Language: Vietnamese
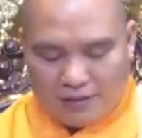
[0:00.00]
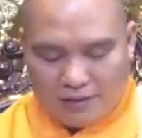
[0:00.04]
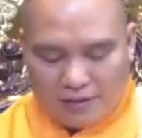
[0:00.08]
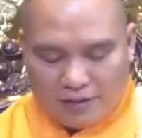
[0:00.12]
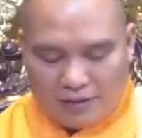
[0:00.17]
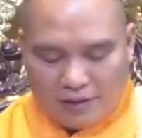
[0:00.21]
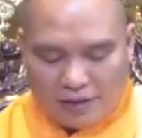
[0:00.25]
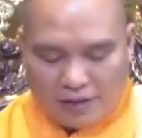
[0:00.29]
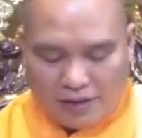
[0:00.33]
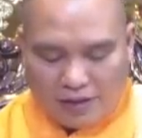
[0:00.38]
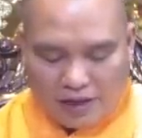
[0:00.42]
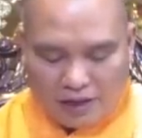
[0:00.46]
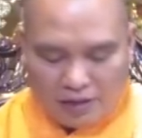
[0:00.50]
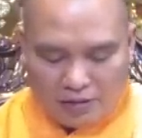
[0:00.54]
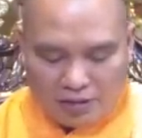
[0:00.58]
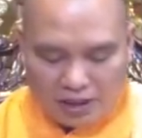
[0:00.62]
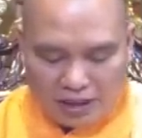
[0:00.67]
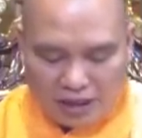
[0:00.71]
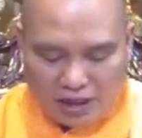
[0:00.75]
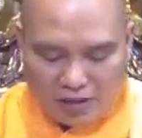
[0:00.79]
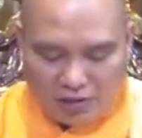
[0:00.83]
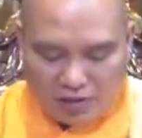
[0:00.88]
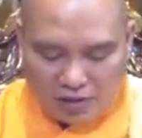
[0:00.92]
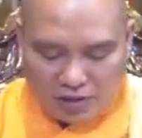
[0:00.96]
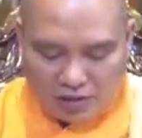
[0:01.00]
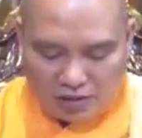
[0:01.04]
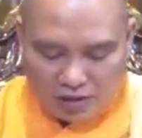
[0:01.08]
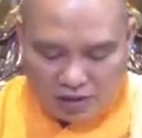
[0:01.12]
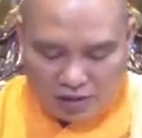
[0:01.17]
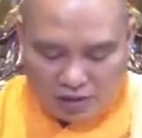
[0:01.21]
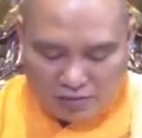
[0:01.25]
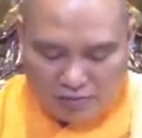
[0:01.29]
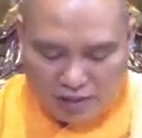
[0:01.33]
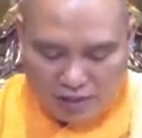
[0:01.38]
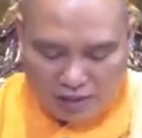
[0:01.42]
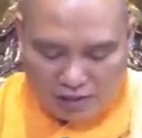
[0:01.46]
À, nếu treo ở
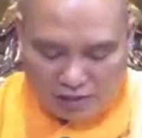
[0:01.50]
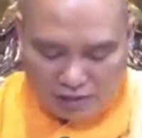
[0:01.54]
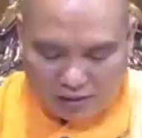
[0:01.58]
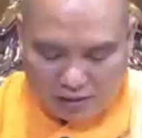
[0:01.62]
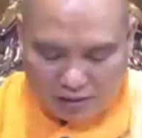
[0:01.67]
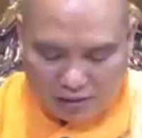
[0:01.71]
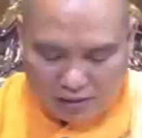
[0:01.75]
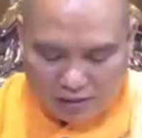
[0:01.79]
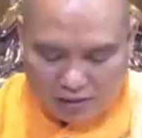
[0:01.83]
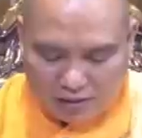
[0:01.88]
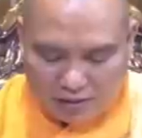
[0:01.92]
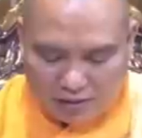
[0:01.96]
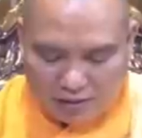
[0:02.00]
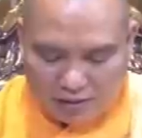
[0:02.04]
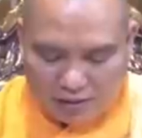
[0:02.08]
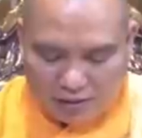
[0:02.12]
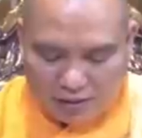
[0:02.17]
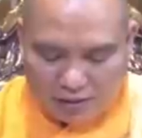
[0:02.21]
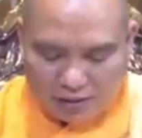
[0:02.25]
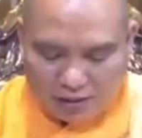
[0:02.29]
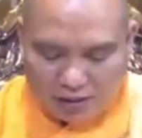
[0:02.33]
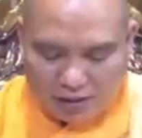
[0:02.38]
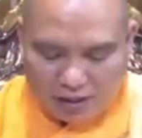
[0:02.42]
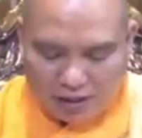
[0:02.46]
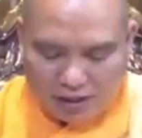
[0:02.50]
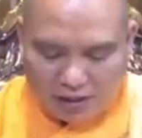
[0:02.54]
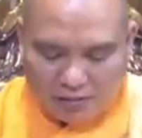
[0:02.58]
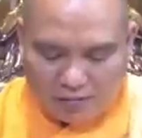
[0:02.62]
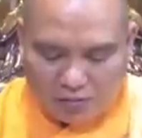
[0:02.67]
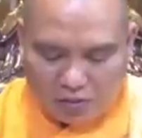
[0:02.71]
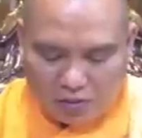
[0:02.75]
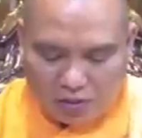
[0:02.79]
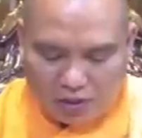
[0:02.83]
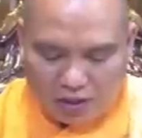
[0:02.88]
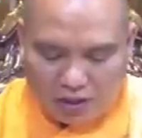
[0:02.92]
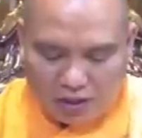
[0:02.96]
giữa bàn thờ thì
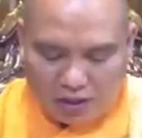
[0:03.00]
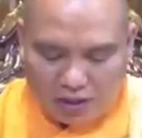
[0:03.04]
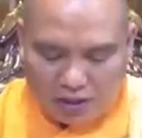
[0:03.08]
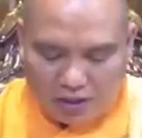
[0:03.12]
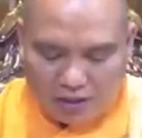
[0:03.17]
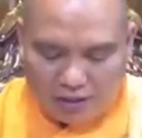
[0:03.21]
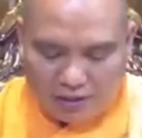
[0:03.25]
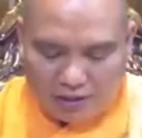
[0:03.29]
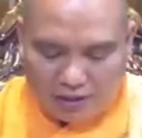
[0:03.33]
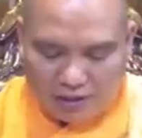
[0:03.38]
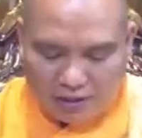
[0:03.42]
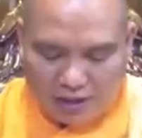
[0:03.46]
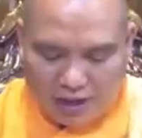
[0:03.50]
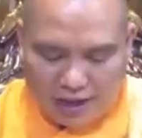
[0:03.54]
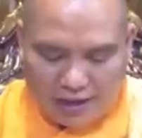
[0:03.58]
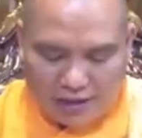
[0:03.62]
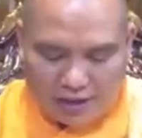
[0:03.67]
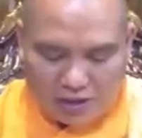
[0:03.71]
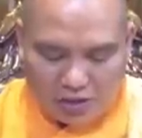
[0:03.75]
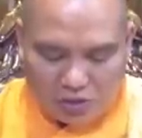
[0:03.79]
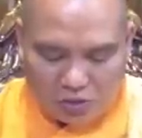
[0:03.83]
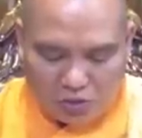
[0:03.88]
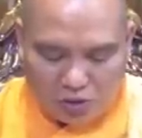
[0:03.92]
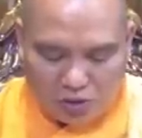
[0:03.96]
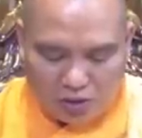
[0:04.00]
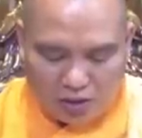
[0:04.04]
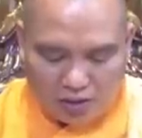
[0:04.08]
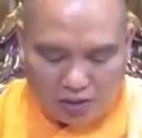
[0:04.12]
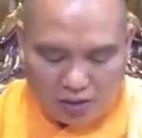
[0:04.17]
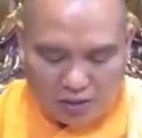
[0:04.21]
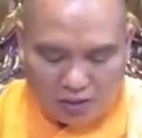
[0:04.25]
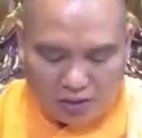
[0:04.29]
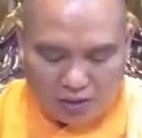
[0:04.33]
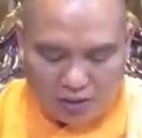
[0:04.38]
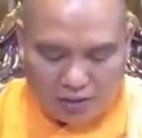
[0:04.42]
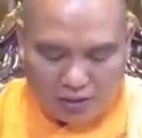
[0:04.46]
mỗi khi dỡ ảnh xuống
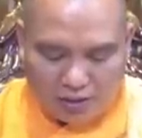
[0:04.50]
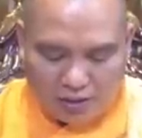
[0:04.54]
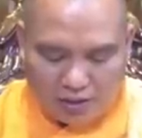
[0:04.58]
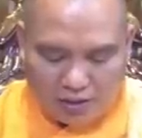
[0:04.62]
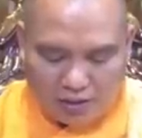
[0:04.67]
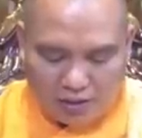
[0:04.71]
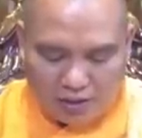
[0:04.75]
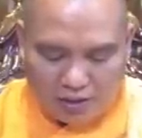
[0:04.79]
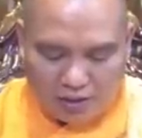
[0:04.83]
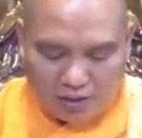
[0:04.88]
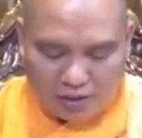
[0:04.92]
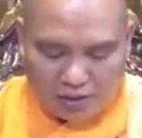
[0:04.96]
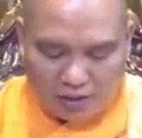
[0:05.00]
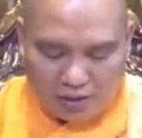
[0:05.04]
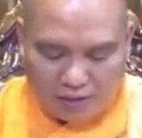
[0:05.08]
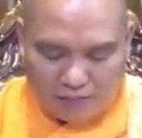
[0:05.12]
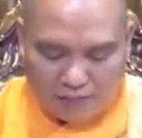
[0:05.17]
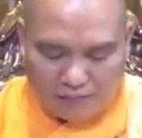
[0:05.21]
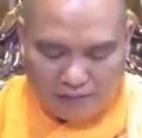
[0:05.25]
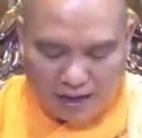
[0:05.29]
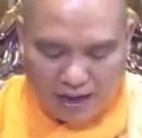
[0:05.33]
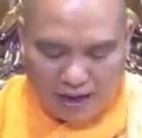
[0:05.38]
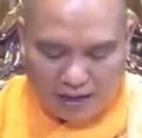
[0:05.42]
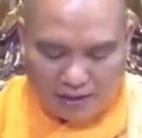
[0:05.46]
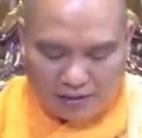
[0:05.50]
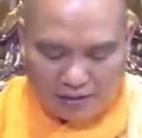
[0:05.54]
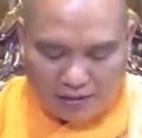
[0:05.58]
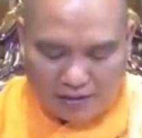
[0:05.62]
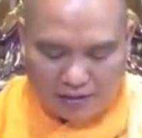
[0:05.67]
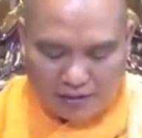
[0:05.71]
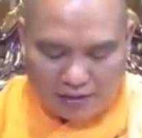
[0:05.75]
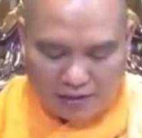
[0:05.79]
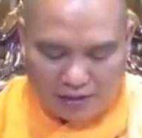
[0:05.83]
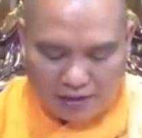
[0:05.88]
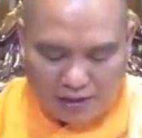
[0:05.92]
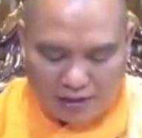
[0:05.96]
à, thì phải
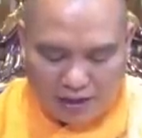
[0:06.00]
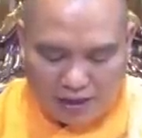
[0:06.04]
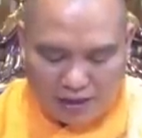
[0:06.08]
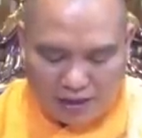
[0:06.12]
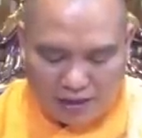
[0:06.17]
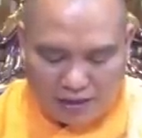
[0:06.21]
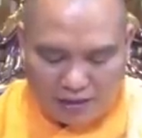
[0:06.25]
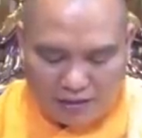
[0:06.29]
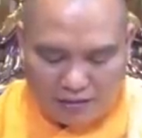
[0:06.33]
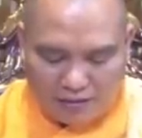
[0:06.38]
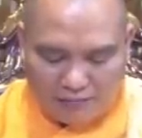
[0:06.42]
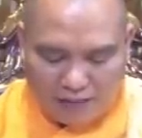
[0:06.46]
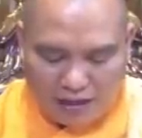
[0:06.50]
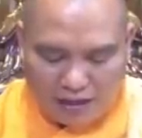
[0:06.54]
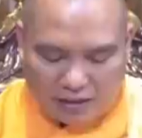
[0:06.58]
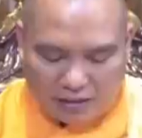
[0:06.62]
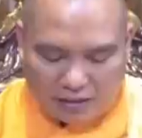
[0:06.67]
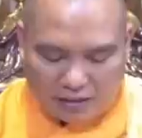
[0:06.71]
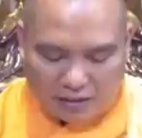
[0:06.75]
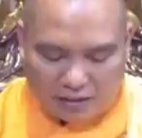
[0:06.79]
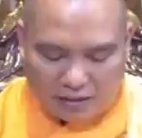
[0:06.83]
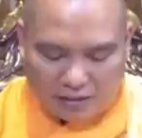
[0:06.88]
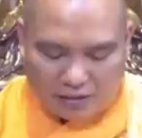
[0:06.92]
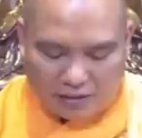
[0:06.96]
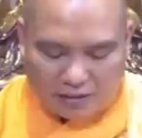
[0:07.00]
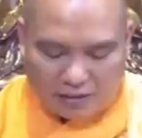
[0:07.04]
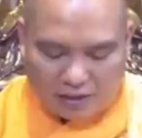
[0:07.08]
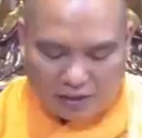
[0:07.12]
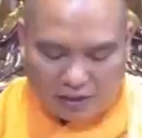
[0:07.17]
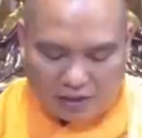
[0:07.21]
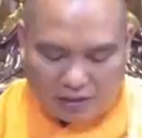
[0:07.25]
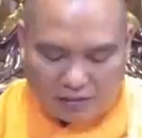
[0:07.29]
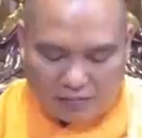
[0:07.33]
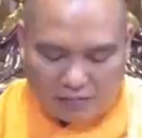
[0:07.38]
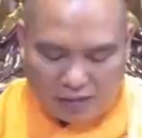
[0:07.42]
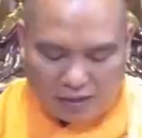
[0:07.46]
đứng lên à, ban thờ
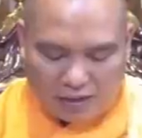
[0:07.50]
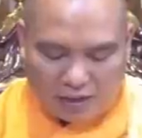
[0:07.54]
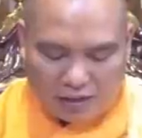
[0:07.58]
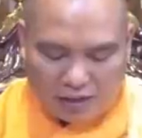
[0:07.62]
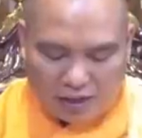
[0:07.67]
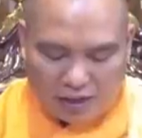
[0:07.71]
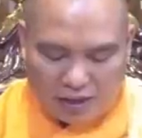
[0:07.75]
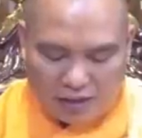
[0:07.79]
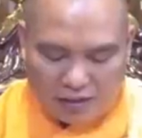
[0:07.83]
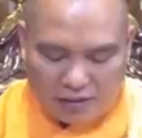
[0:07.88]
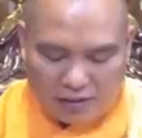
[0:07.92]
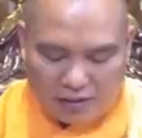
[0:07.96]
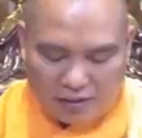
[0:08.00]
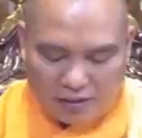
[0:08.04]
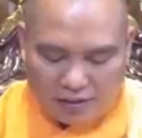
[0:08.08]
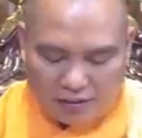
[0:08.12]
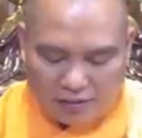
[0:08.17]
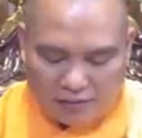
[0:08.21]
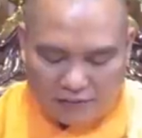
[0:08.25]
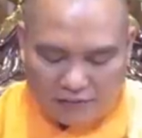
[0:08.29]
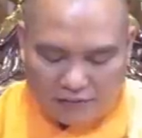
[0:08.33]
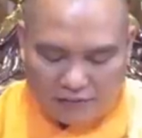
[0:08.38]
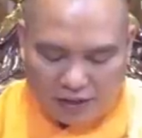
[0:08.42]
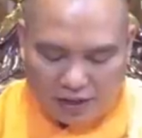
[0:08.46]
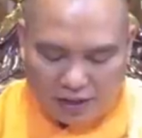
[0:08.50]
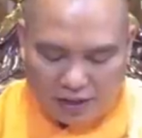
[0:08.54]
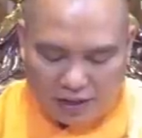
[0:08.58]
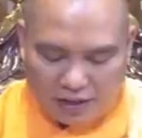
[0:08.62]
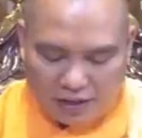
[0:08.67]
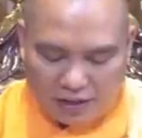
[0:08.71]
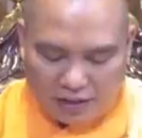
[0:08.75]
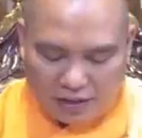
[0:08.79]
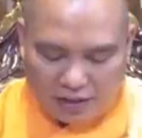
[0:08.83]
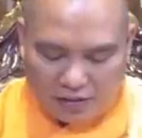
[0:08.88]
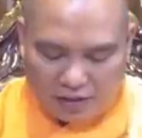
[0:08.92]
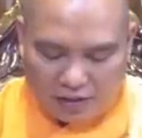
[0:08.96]
sợ bất kính
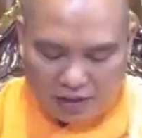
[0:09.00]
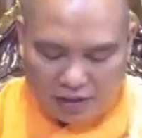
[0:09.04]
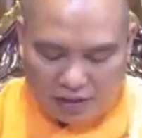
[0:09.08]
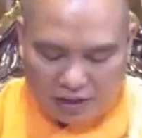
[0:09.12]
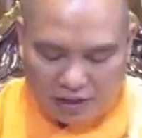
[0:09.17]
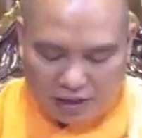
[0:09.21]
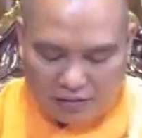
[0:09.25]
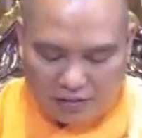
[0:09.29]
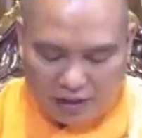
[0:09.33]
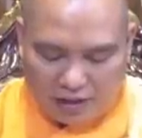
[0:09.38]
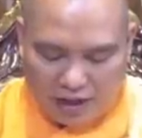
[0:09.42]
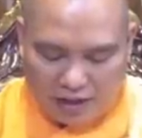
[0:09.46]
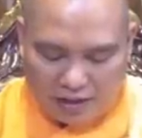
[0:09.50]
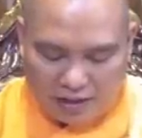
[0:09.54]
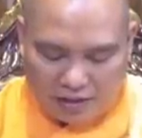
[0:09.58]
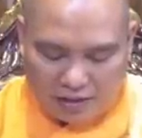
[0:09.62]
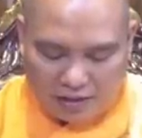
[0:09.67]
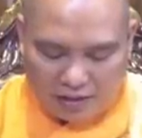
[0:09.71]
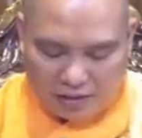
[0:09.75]
vậy con treo ảnh